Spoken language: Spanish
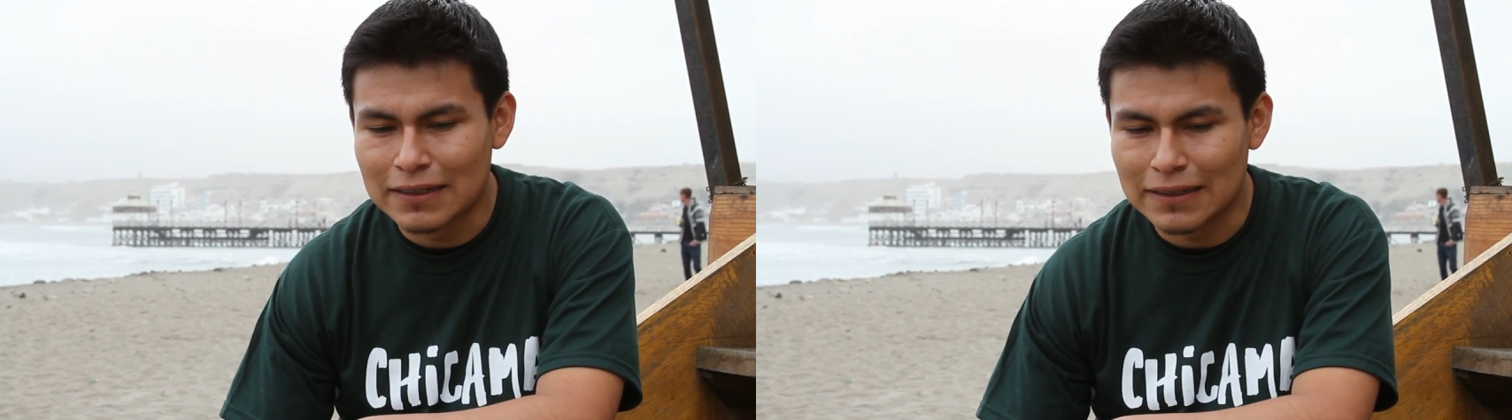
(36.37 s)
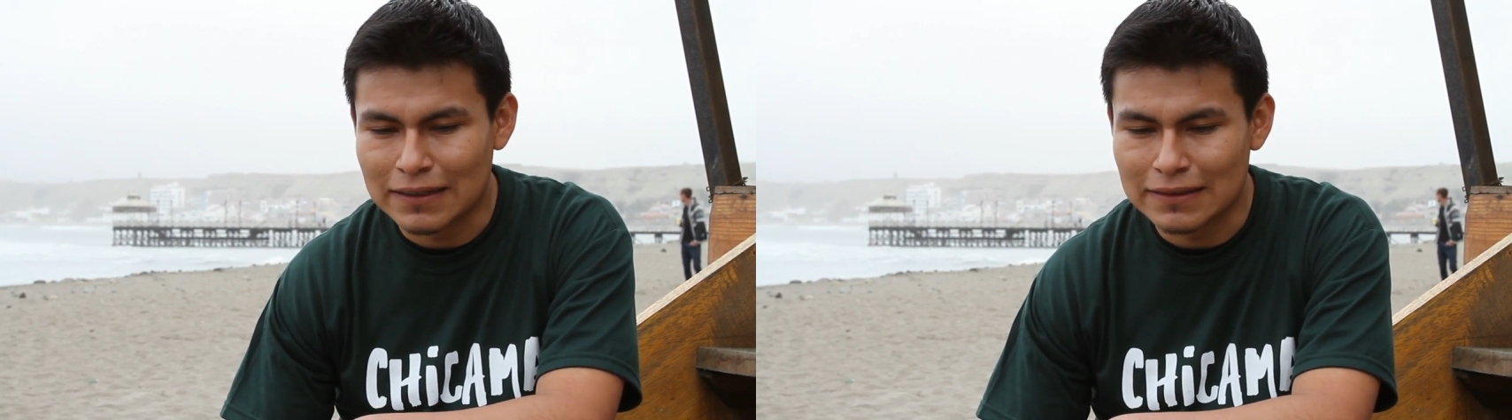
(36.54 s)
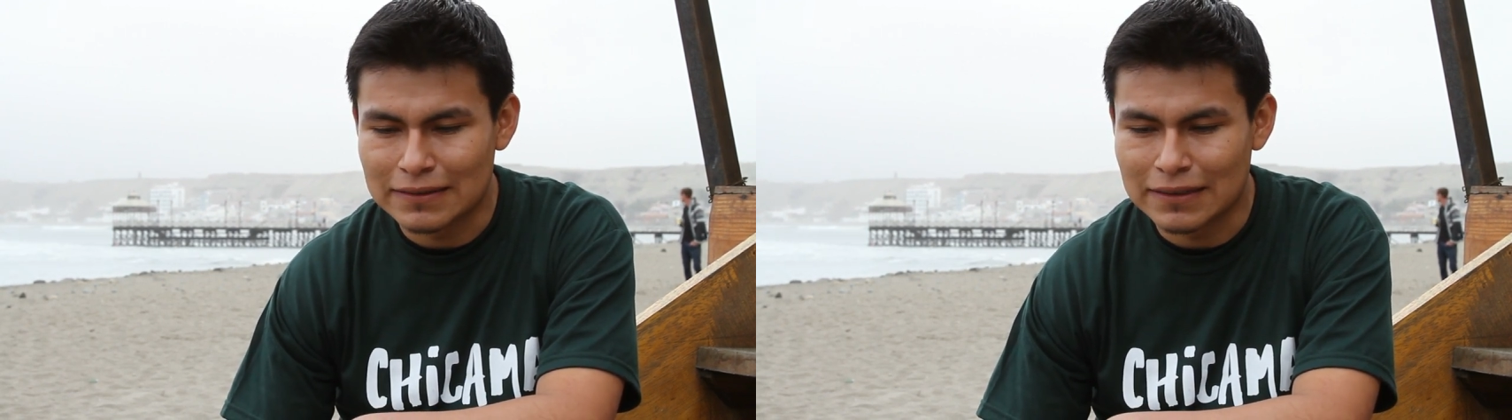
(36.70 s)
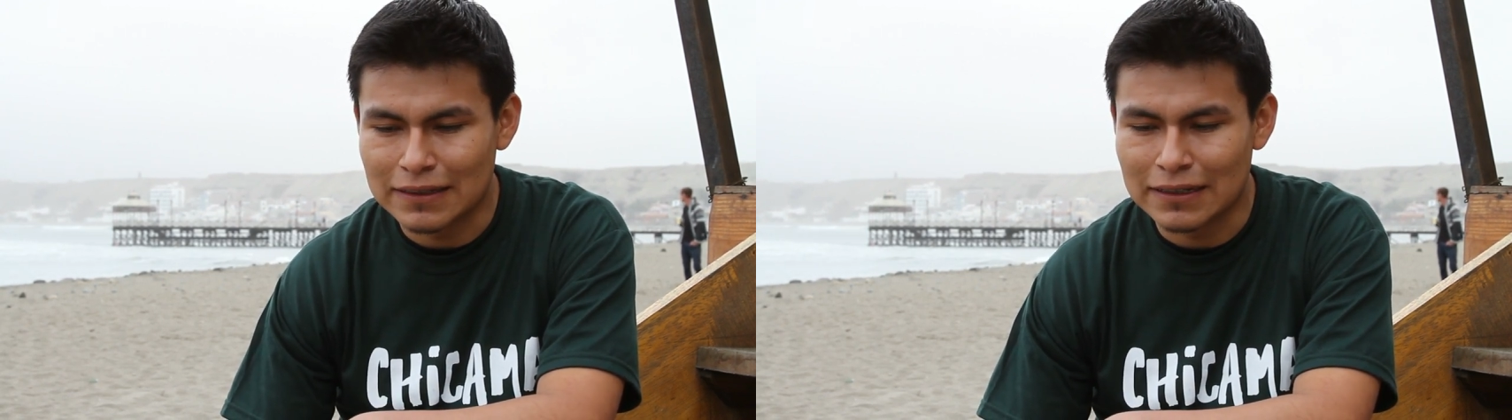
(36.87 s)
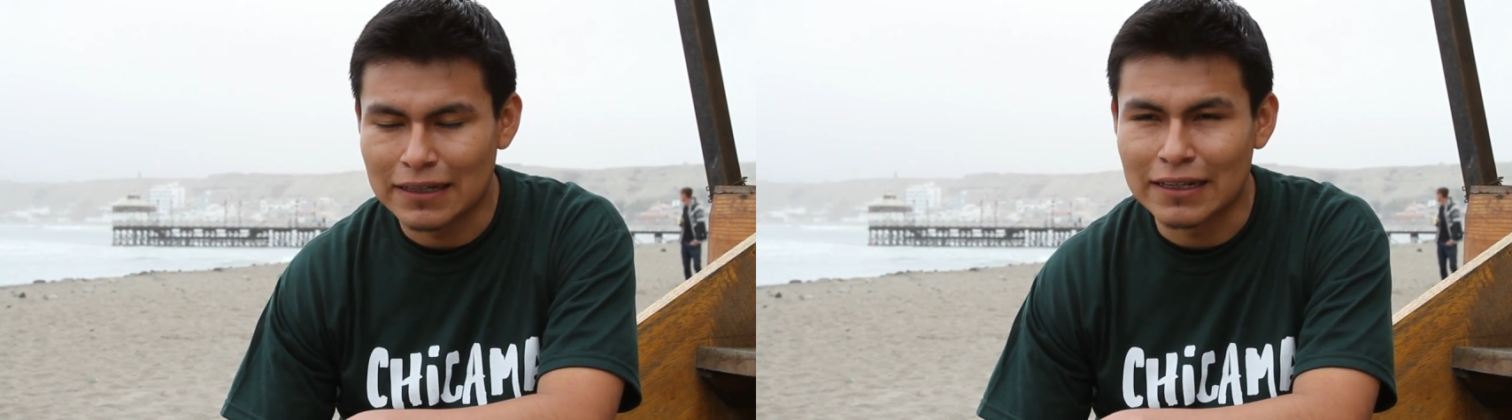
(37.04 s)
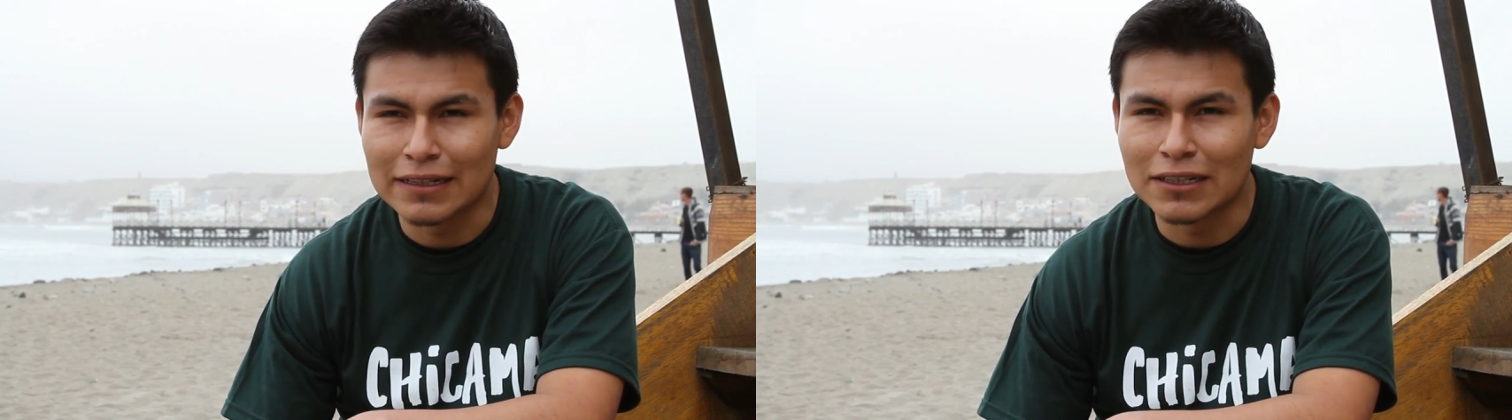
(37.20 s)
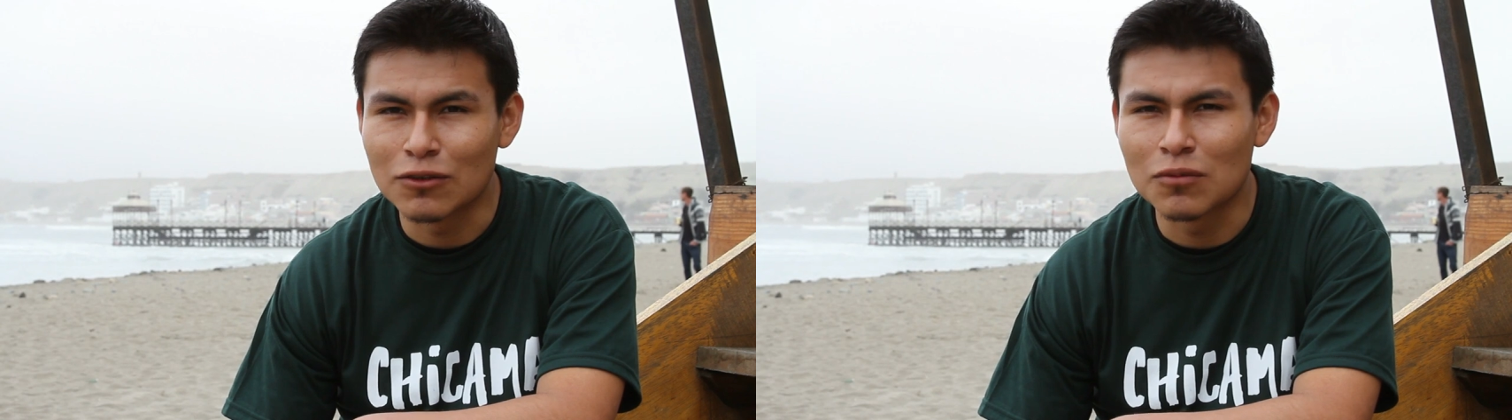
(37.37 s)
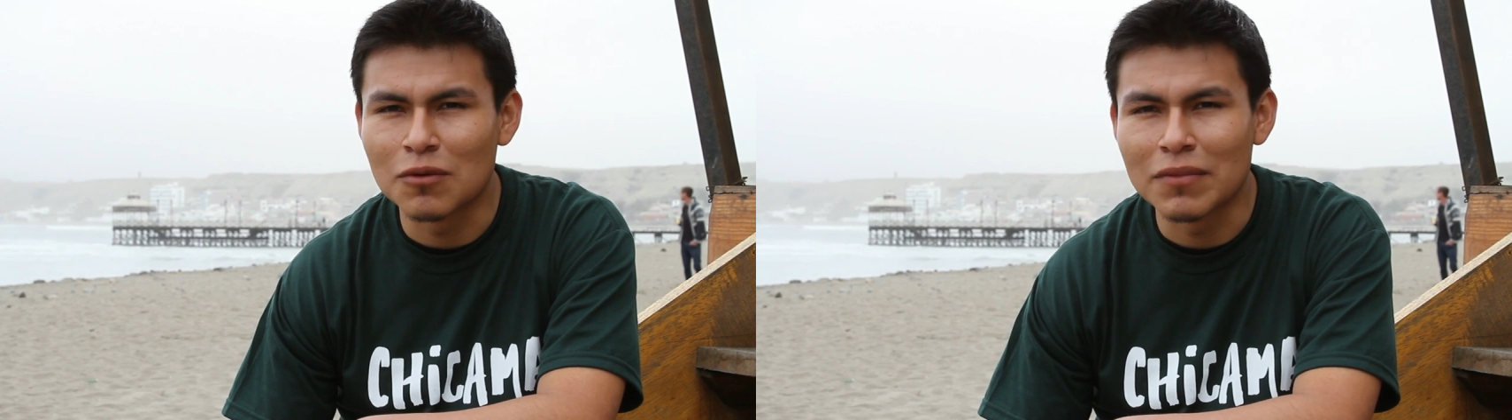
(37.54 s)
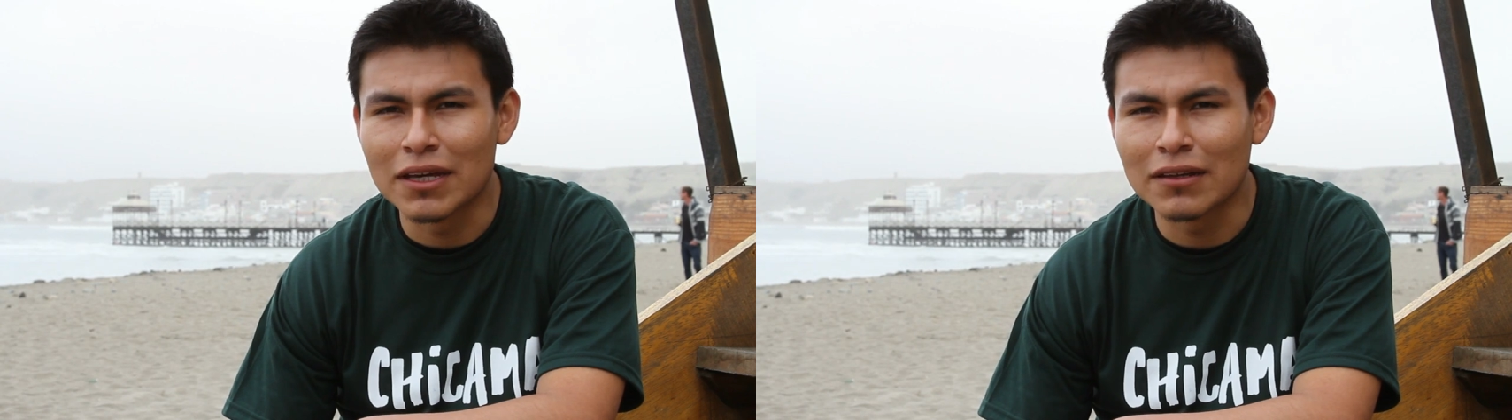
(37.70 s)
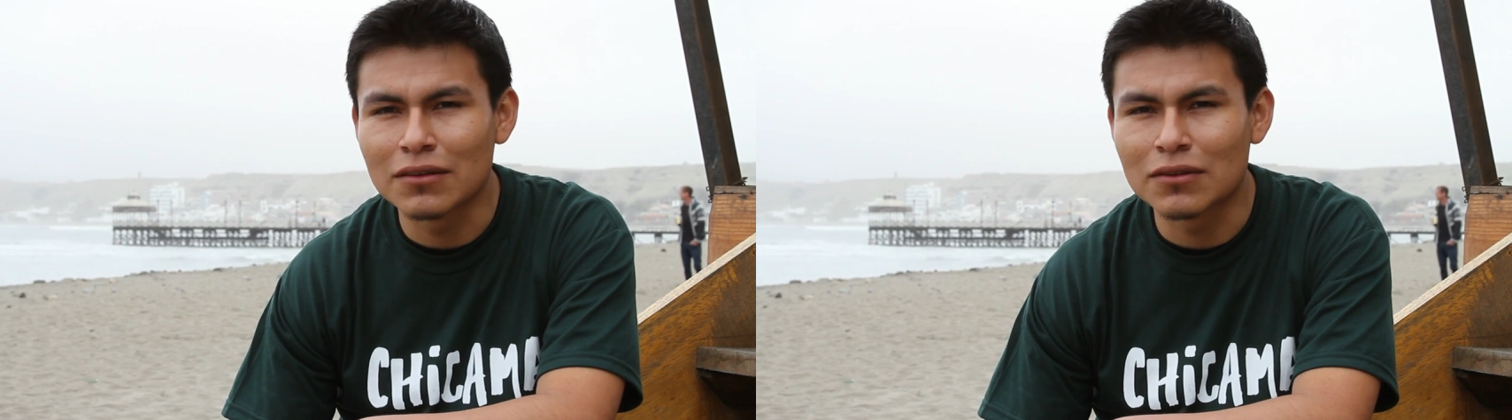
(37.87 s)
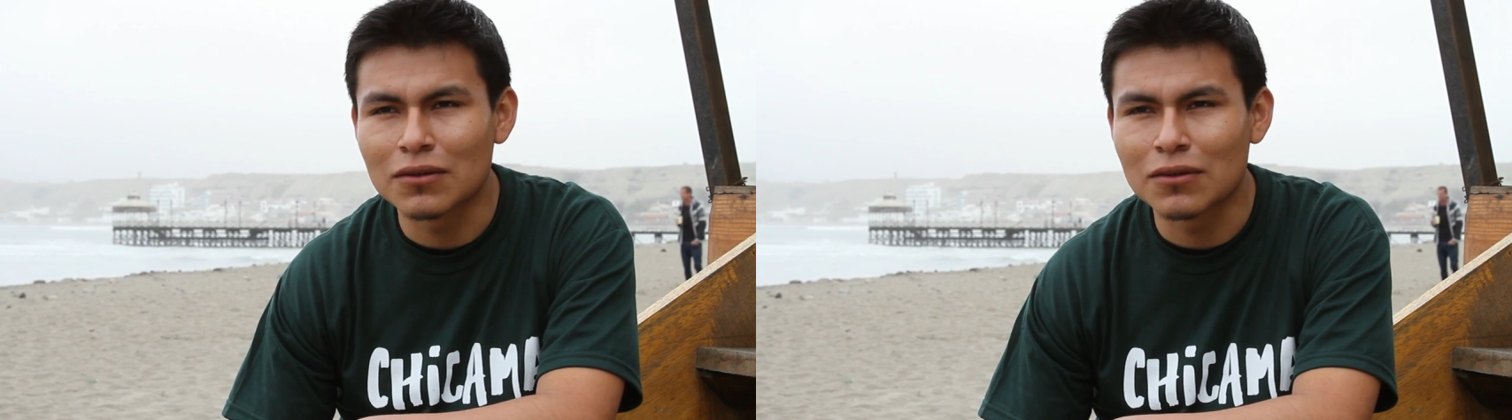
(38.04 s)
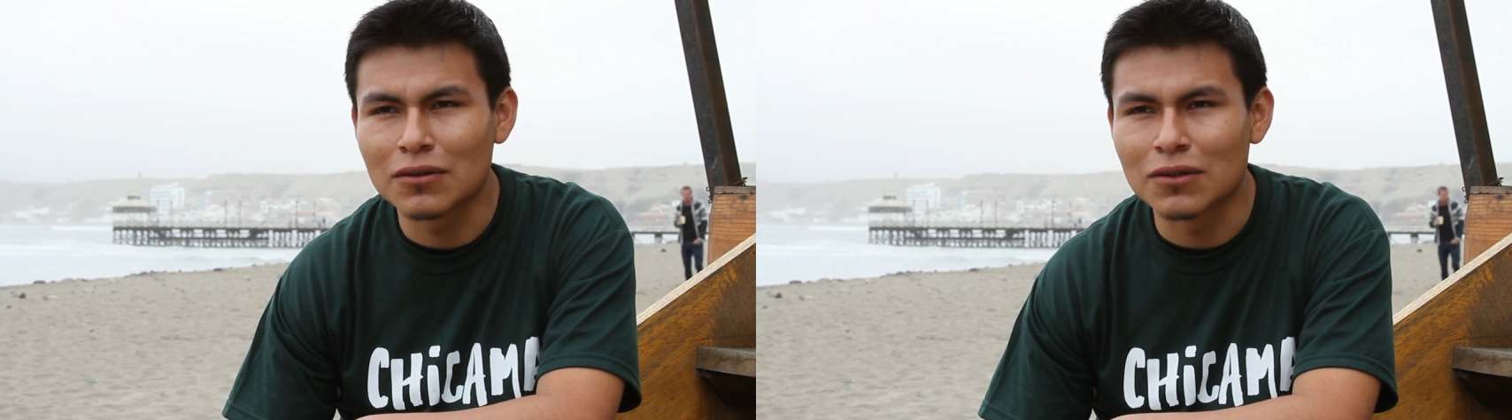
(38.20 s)
Este, en ningún
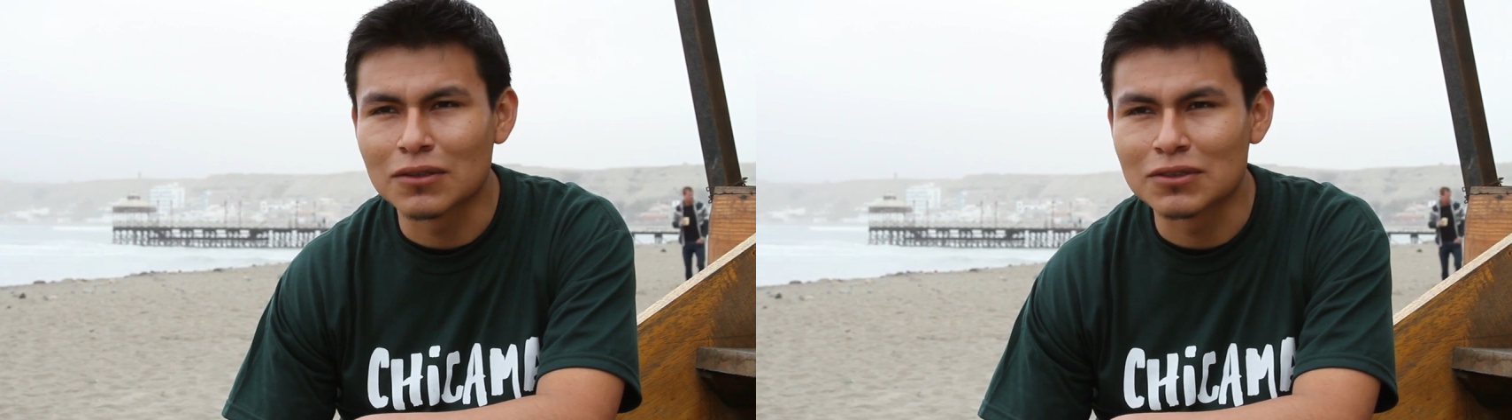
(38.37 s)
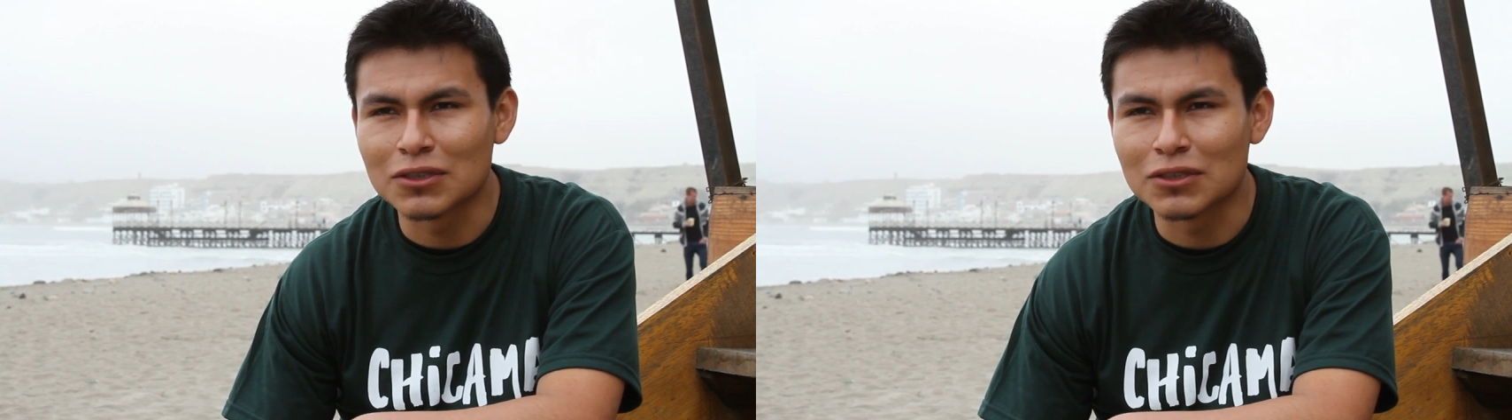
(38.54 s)
momento nos